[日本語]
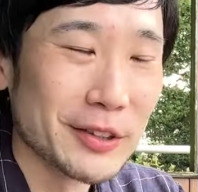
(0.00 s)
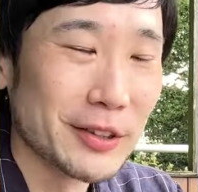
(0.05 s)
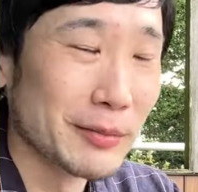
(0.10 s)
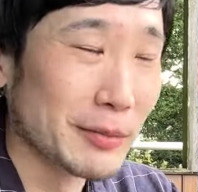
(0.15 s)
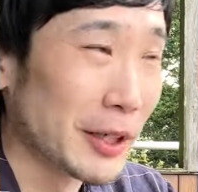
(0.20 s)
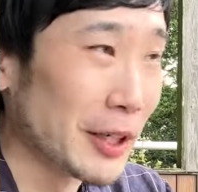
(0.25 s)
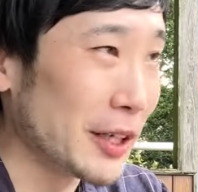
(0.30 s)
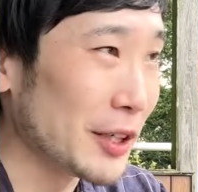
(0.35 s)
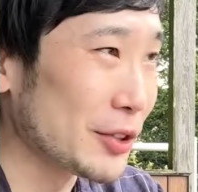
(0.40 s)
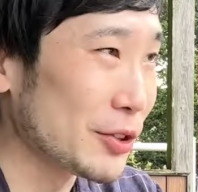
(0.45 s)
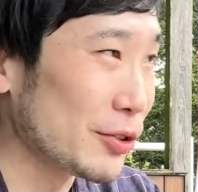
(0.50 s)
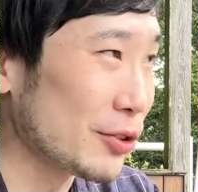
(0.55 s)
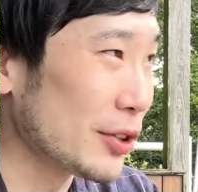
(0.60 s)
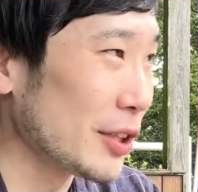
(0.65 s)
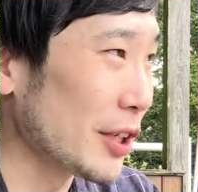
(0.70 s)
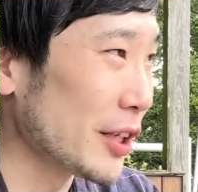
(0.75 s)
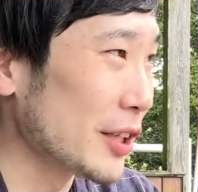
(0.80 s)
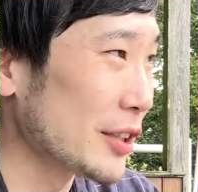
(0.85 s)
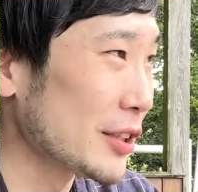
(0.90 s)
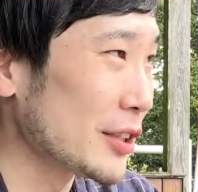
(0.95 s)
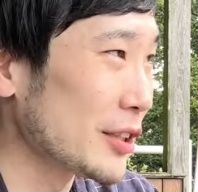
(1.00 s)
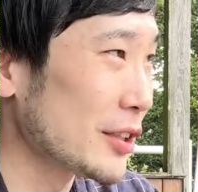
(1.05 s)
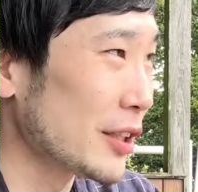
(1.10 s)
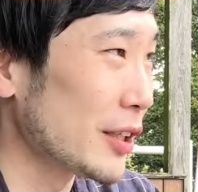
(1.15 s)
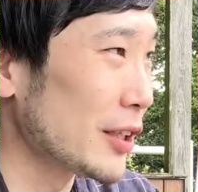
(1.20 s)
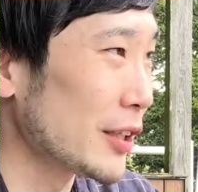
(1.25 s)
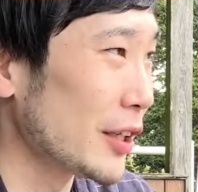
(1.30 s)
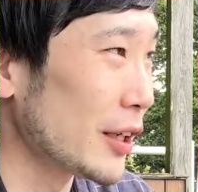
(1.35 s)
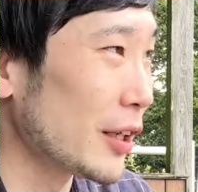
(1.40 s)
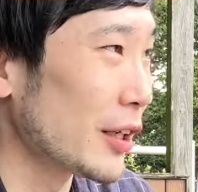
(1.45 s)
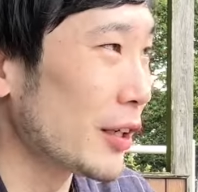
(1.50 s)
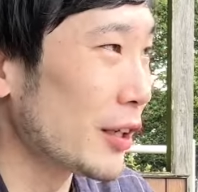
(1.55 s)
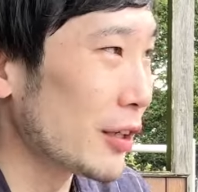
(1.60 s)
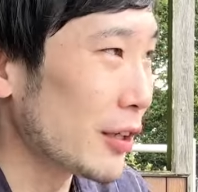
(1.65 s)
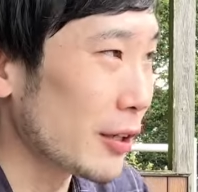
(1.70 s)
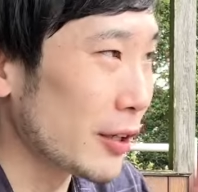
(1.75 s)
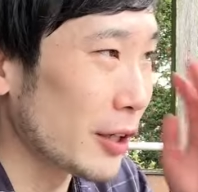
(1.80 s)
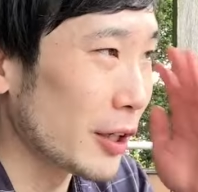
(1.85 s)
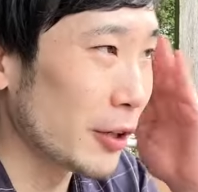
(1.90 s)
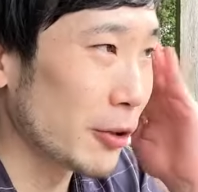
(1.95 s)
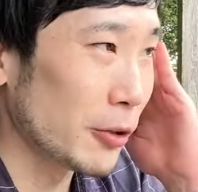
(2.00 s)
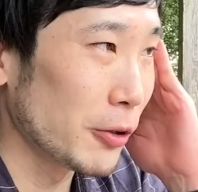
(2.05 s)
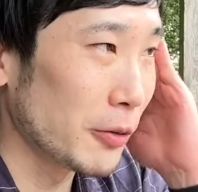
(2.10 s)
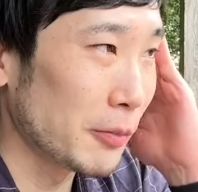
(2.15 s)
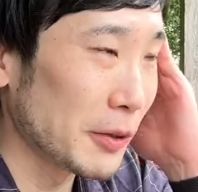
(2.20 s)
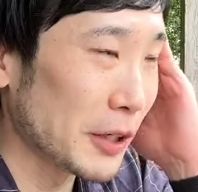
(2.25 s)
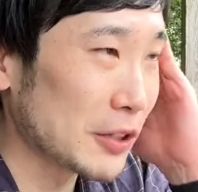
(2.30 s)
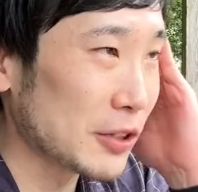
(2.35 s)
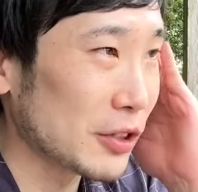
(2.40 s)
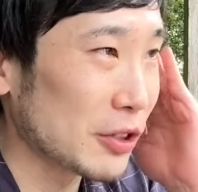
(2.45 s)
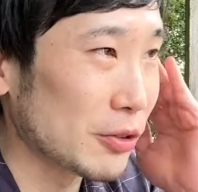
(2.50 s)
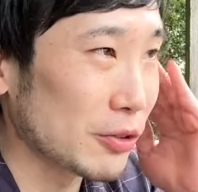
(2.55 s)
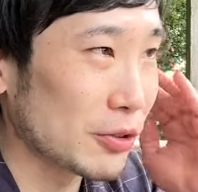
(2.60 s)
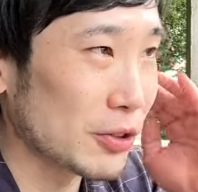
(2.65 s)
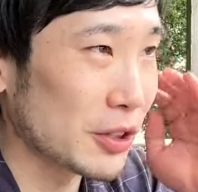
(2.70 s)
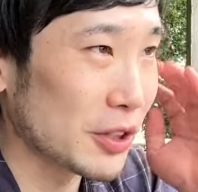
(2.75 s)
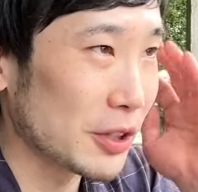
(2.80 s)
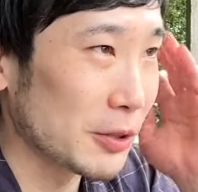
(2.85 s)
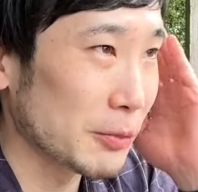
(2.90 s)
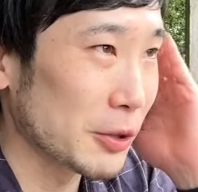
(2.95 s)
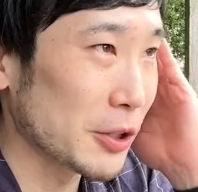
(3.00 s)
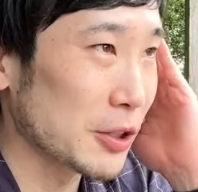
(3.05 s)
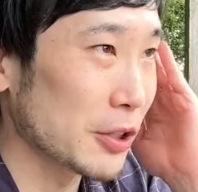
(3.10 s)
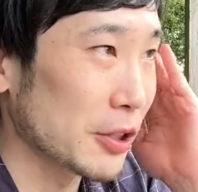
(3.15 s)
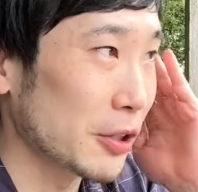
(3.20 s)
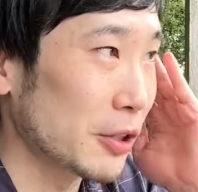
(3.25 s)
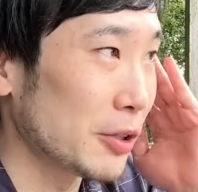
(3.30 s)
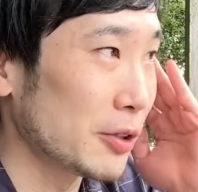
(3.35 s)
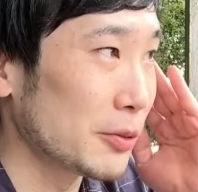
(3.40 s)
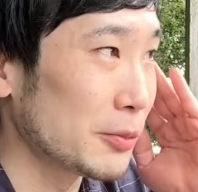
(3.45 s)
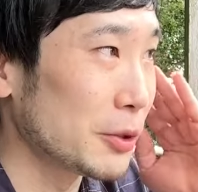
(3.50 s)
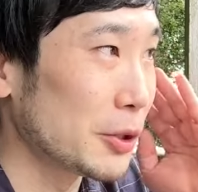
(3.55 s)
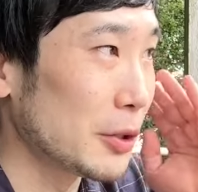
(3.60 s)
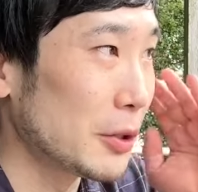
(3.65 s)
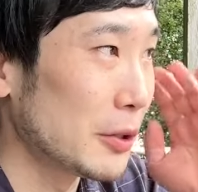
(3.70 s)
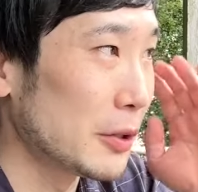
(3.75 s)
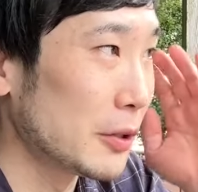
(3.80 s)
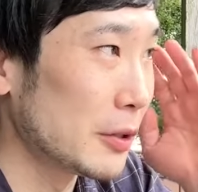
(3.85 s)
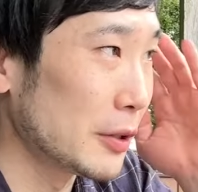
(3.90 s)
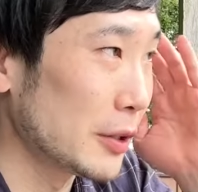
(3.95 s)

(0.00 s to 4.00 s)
まあそんな感じでね、あの、バスに乗って行きましたけれども。